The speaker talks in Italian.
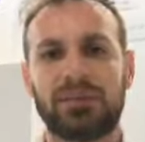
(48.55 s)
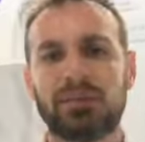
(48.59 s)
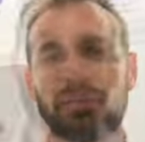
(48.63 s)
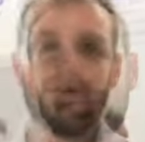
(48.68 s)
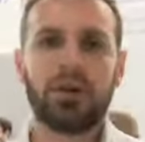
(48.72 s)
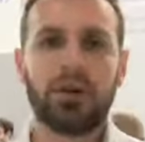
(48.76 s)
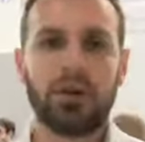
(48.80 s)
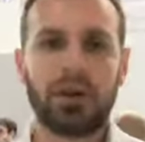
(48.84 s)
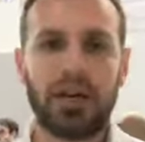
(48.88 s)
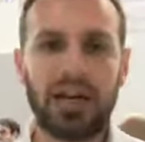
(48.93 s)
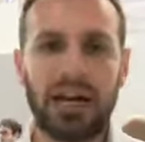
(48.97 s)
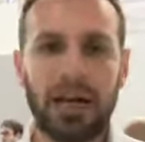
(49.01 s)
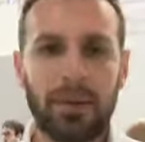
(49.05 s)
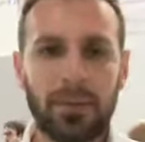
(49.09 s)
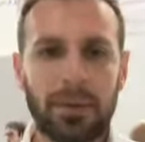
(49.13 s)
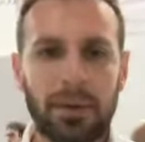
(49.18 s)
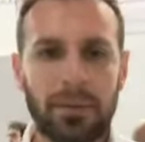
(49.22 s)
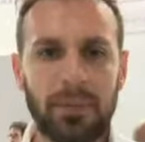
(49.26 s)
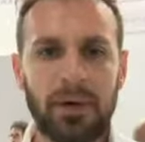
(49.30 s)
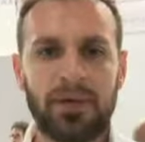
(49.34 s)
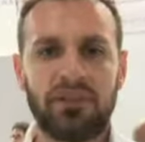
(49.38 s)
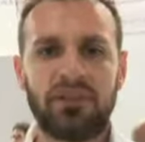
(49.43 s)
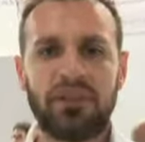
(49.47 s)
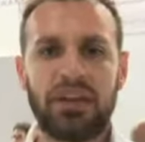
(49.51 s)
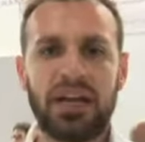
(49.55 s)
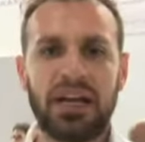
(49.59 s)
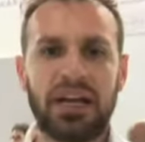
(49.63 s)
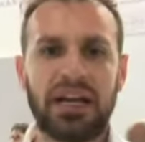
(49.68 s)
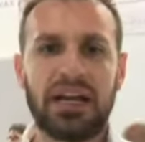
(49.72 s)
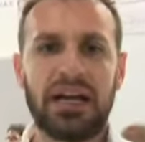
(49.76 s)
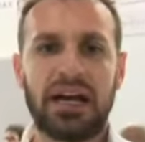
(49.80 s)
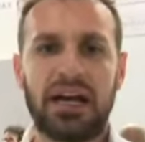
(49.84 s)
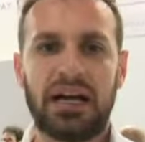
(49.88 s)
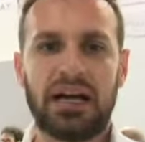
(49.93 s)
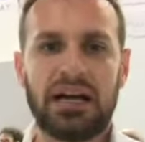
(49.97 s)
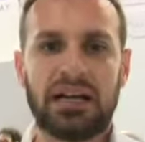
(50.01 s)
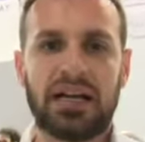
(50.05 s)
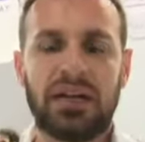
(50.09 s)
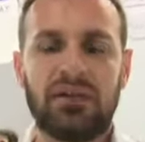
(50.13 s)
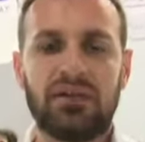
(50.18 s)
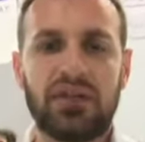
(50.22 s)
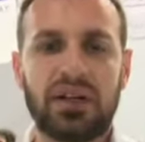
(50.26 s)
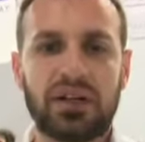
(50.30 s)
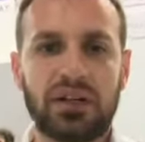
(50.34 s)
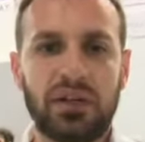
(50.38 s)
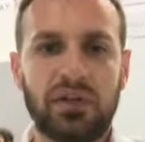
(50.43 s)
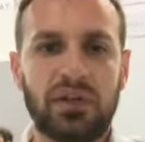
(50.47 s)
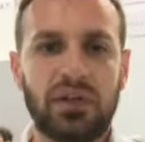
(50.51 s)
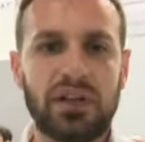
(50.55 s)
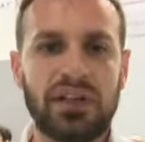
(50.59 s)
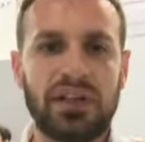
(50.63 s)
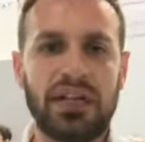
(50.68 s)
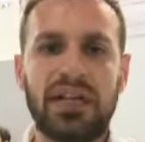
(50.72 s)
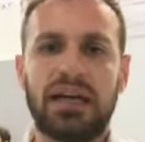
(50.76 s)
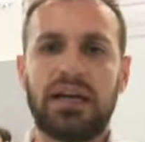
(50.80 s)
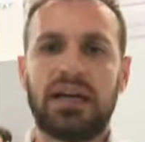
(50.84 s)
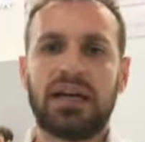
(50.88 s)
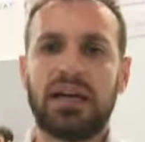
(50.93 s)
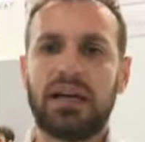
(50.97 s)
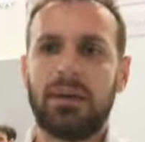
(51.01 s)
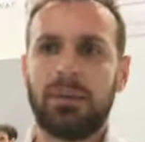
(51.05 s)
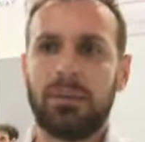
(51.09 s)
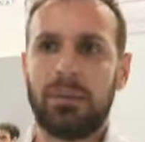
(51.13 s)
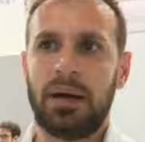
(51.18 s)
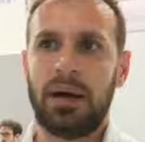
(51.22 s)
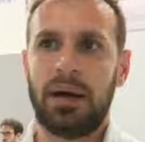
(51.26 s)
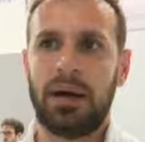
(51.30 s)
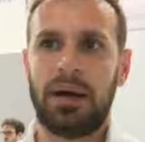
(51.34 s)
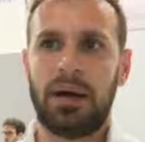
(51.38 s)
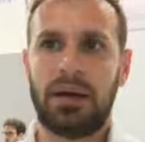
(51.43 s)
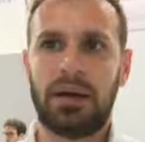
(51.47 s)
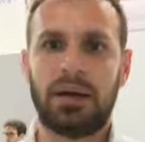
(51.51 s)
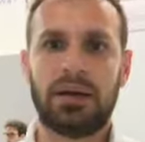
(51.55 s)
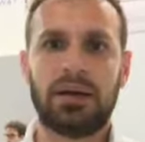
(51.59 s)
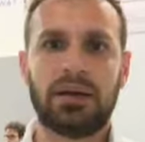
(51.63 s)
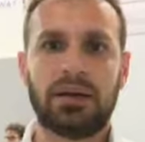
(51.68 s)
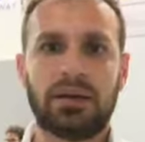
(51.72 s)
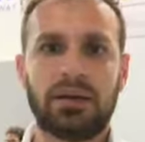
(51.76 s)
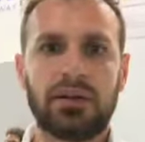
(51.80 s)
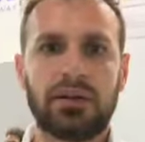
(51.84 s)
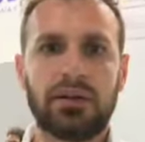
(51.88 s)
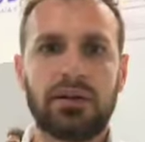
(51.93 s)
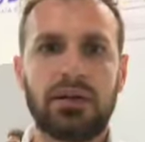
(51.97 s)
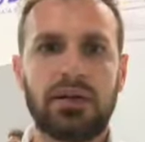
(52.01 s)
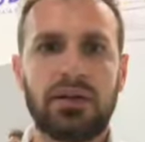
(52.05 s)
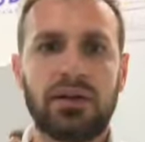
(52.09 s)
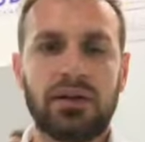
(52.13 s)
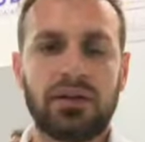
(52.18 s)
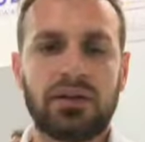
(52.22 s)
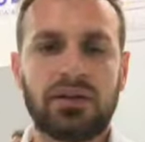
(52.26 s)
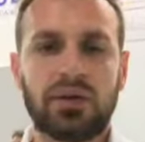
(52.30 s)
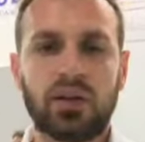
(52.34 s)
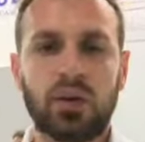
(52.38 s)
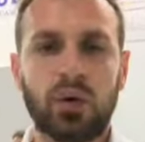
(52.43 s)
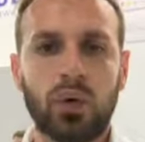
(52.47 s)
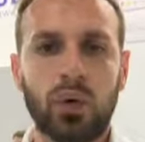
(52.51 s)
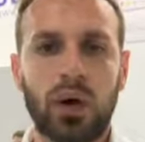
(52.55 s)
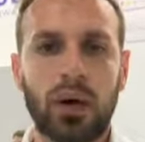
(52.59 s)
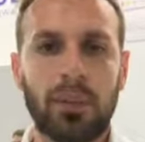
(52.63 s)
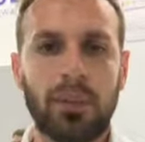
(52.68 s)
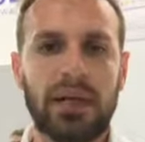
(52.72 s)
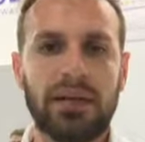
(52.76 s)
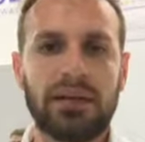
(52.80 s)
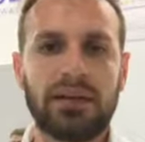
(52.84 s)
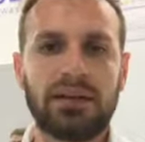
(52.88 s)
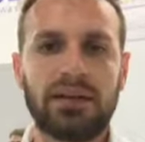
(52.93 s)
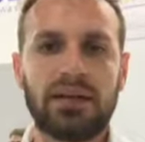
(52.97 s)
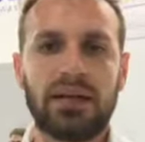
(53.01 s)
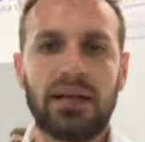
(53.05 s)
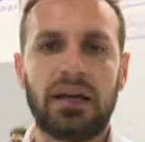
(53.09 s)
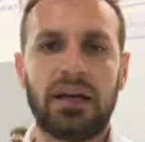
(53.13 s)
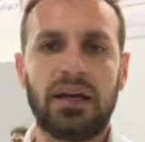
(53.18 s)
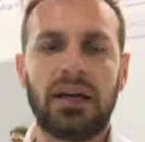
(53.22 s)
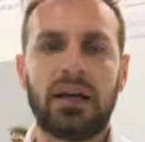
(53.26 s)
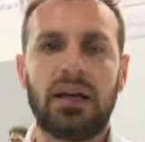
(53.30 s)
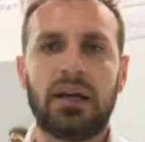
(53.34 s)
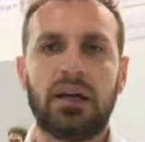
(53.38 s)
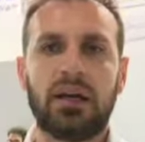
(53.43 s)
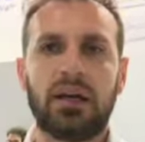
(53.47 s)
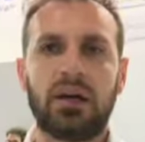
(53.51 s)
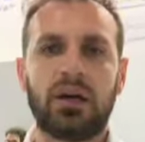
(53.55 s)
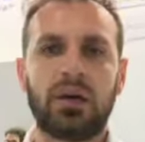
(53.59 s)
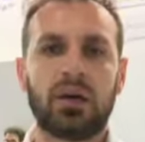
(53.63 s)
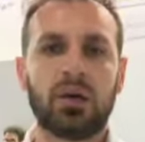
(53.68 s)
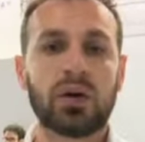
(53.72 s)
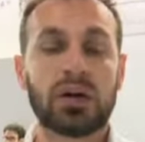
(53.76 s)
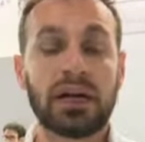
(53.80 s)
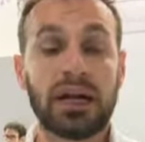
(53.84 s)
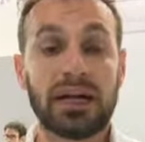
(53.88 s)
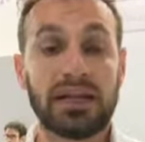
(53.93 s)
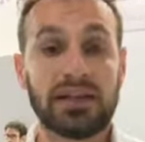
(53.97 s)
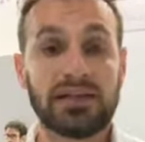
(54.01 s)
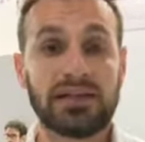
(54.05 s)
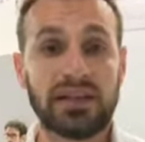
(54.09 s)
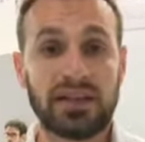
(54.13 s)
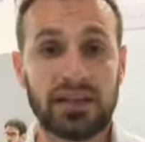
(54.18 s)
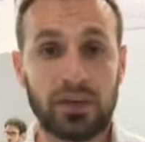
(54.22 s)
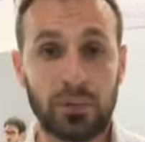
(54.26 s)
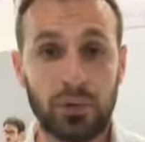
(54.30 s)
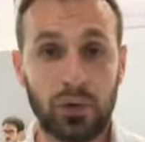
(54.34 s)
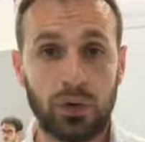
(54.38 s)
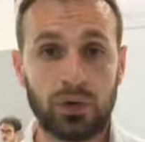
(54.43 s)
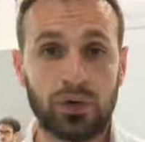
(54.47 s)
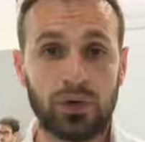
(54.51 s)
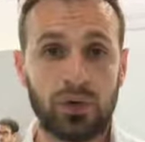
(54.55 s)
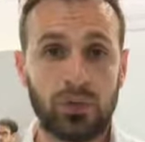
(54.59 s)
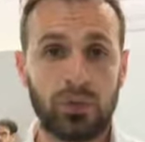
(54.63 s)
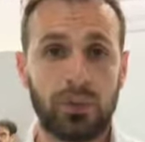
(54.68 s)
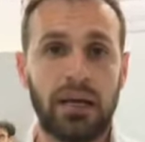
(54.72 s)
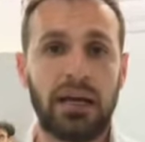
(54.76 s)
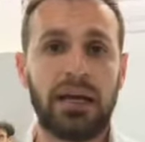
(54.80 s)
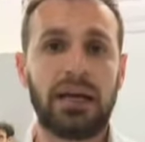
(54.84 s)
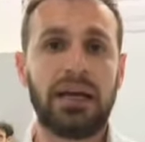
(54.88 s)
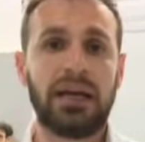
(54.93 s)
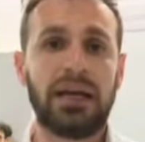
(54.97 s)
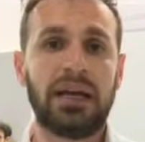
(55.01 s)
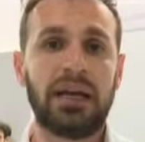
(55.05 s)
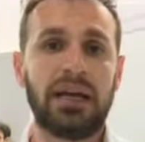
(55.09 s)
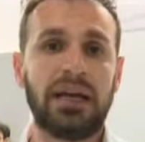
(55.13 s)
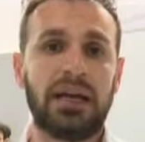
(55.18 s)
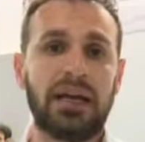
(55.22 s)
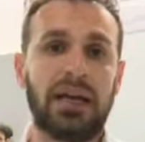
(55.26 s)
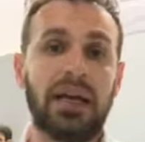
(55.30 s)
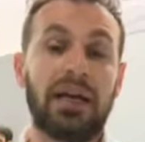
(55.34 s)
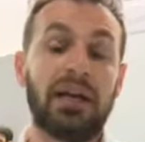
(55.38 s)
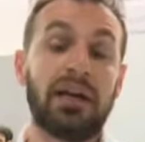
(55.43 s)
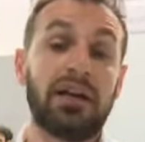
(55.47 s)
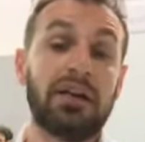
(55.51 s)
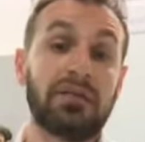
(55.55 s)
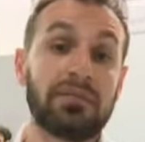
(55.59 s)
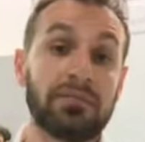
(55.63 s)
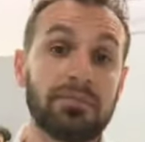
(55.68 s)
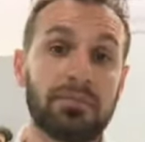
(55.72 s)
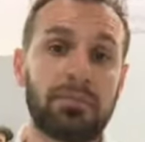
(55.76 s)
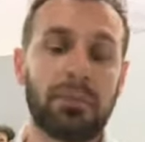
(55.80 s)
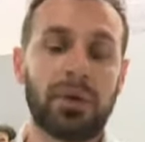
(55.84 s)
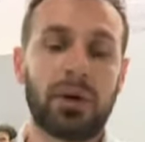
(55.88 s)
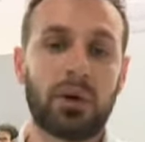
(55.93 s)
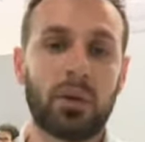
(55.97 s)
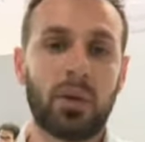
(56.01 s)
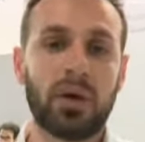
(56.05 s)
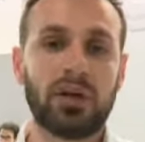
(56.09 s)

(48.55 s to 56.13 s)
Non è la prima fiera che vado a vedere, ma eh, sicuramente è organizzata molto bene e per